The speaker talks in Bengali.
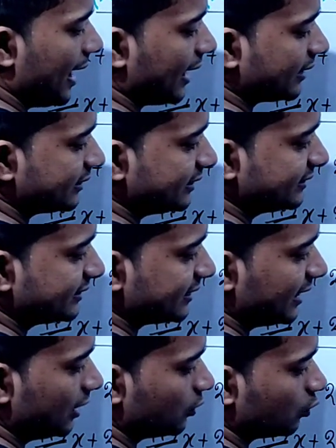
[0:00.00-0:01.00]
এক্স
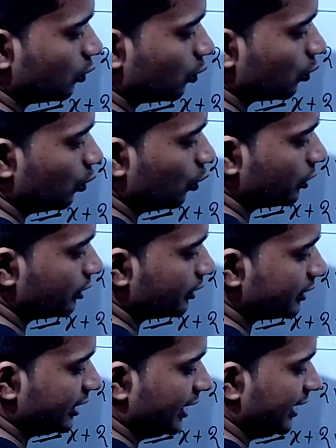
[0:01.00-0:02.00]
ইজিক্যাল টু রুট
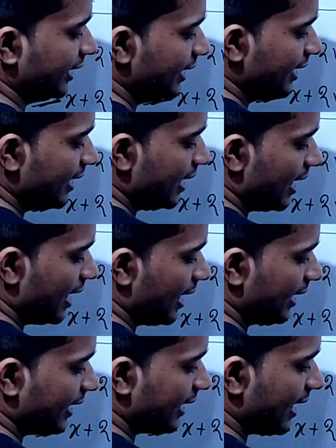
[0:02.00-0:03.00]
থ্রি
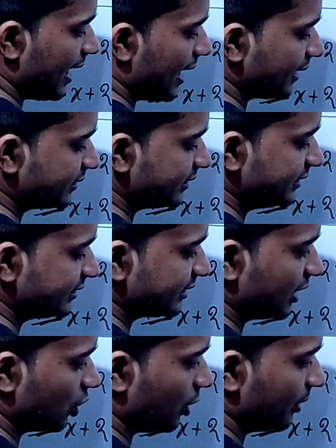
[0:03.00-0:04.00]
অ্যান্ড এক্স ইজ
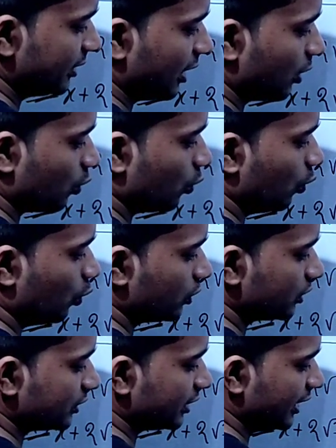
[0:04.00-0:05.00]
ইকালটা আমাদের রুট
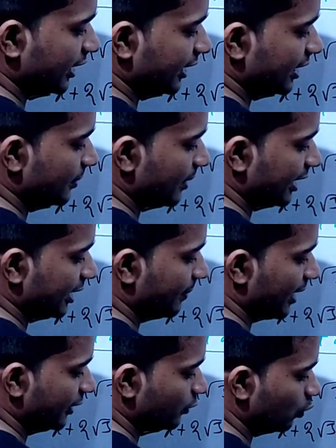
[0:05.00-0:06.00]
থ্রি ডিভাইডেড
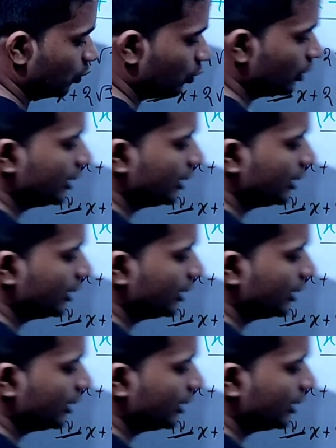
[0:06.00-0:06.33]
বাই টু